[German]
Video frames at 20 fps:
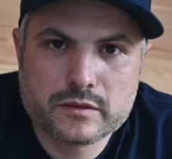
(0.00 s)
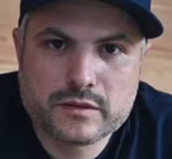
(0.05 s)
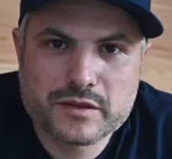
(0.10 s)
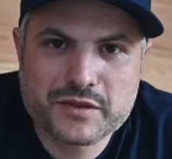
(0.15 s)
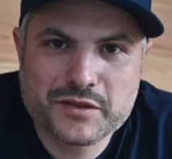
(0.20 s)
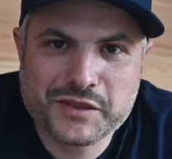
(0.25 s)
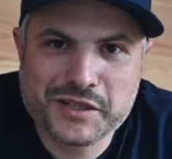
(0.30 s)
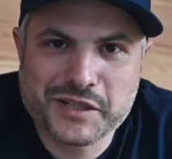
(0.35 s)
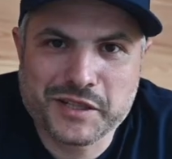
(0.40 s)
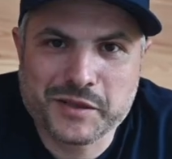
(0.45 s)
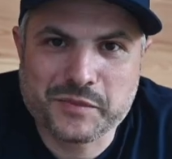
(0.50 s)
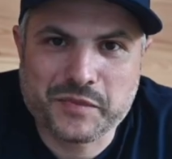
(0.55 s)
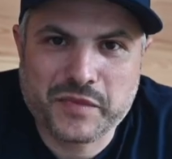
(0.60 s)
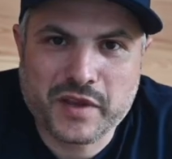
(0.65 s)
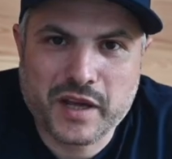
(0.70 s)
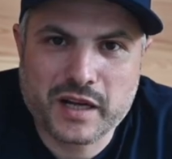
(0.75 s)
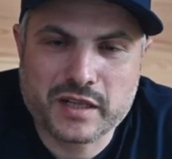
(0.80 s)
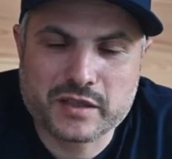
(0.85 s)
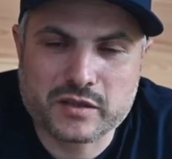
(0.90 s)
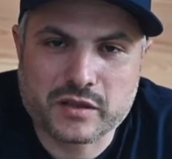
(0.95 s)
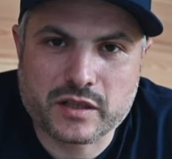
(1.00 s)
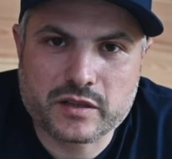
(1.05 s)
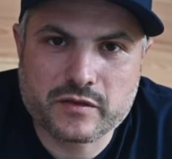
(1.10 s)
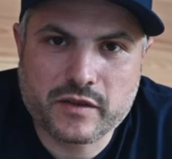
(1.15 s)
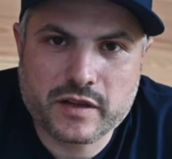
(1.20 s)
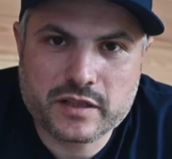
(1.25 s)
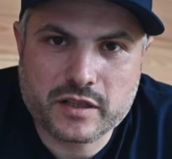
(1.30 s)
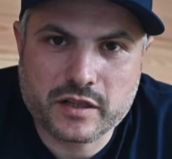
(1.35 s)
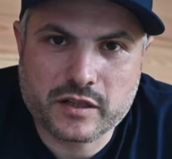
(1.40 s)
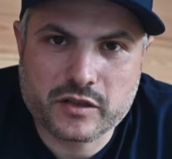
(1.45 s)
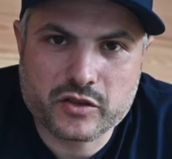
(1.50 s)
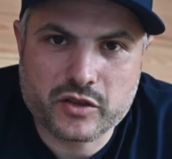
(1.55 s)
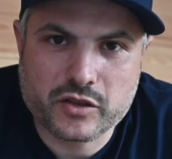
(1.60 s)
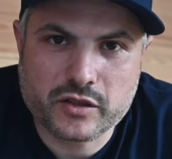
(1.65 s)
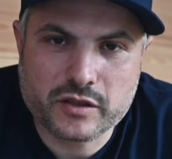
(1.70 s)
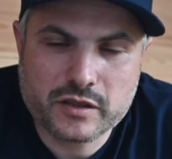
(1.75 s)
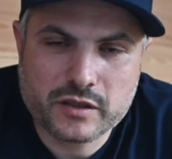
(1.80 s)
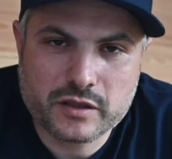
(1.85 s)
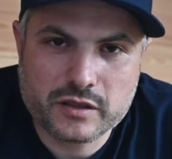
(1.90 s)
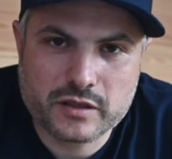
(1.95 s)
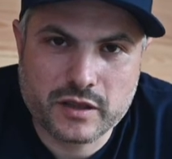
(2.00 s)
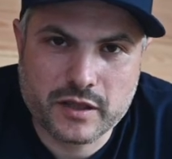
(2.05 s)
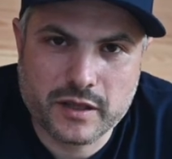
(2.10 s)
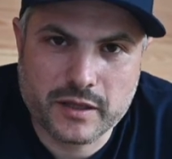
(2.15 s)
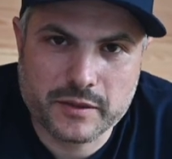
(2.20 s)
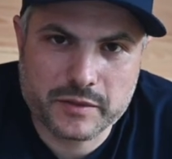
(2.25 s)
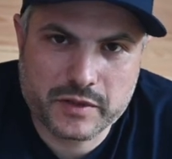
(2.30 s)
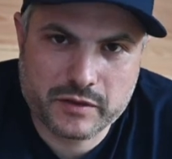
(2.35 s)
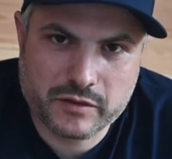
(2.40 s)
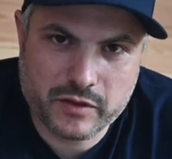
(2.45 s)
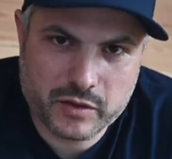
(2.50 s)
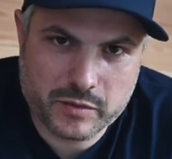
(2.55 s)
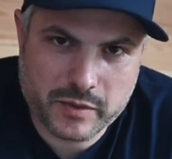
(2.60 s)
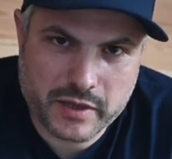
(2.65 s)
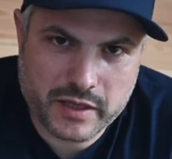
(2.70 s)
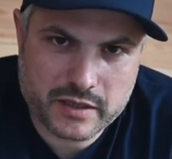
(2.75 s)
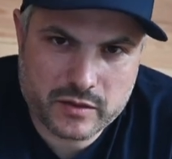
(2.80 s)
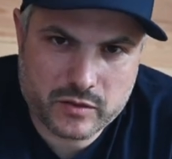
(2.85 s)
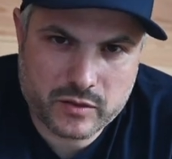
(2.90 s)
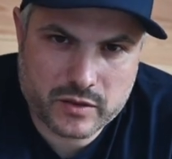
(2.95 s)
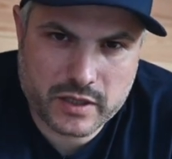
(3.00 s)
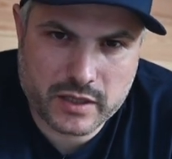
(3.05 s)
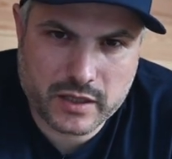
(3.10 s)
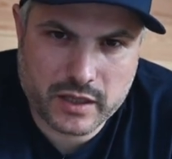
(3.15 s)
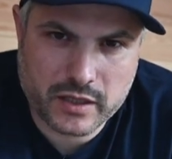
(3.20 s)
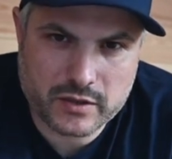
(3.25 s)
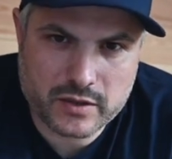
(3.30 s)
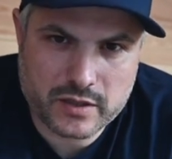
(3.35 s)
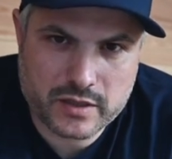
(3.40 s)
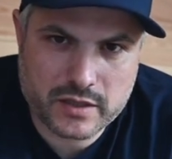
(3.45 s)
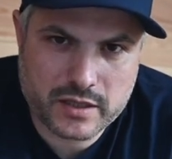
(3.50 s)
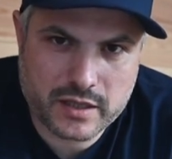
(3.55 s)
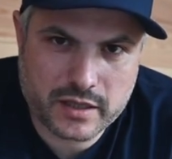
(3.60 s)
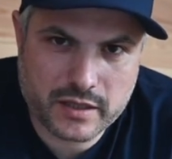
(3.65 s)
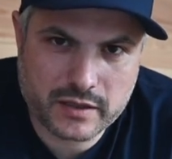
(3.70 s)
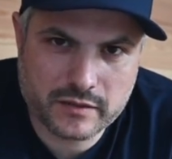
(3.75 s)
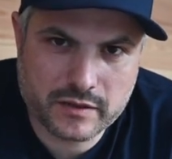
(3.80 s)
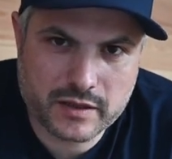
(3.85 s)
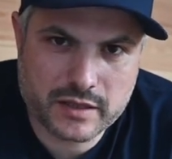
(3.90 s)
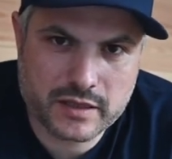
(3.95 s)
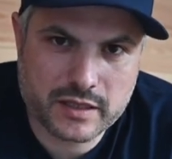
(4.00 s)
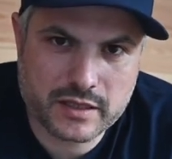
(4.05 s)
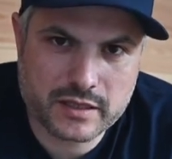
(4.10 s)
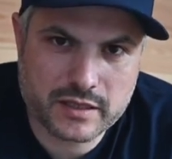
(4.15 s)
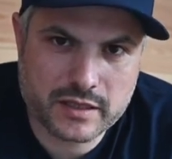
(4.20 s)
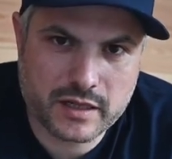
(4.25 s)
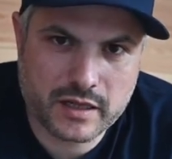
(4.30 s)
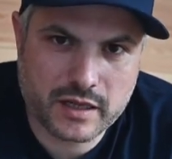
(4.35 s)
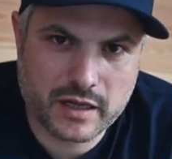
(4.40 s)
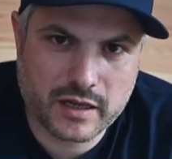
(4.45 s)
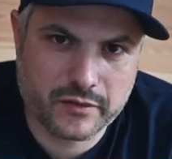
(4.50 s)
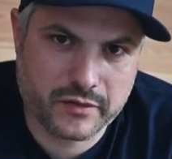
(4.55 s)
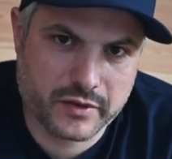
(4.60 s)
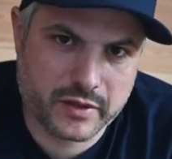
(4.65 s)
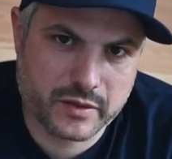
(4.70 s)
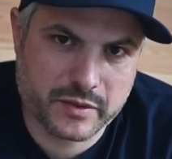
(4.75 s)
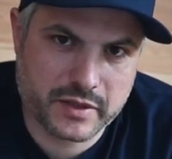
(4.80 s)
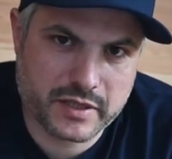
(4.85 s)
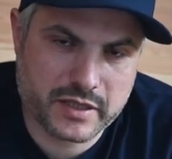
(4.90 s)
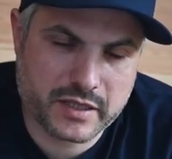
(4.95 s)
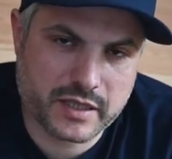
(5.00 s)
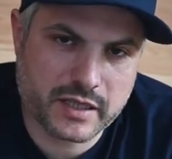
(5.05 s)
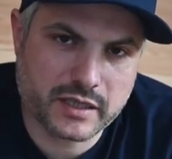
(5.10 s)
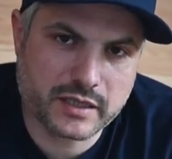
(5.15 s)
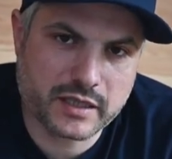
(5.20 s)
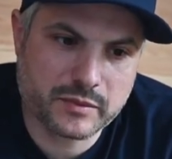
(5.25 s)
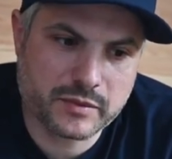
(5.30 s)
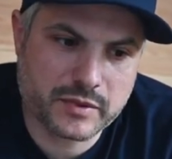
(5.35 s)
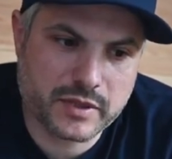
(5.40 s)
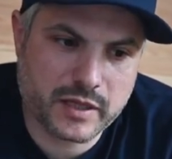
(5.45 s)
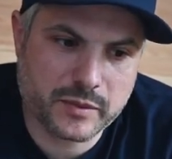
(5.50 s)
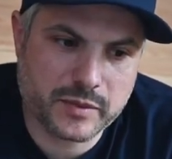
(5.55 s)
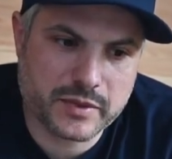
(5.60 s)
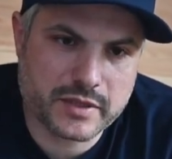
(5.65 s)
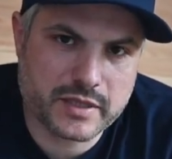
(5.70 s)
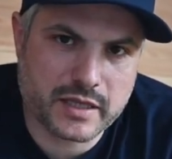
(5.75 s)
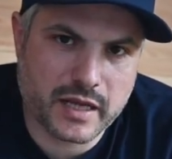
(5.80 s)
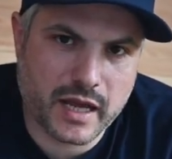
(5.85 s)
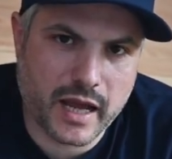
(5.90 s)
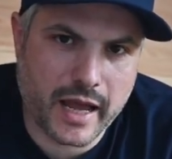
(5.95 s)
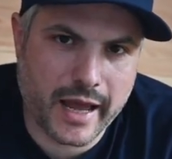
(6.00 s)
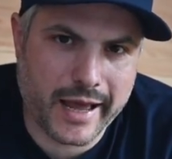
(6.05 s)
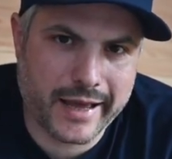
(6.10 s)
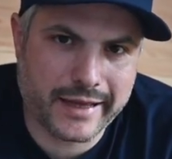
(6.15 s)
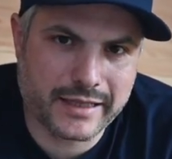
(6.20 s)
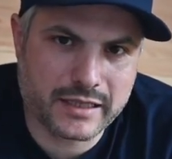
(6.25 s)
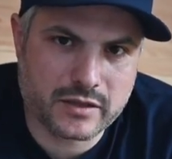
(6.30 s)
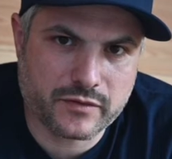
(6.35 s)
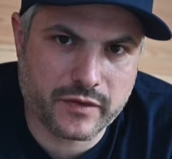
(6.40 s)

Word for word: So ihr Lieben, also das war es dann auch schon. Ähm, ich will euch mal ganz kurz hier draußen zeigen, wie das Ganze, wie ich mir das gedacht habe. Ich habe jetzt eins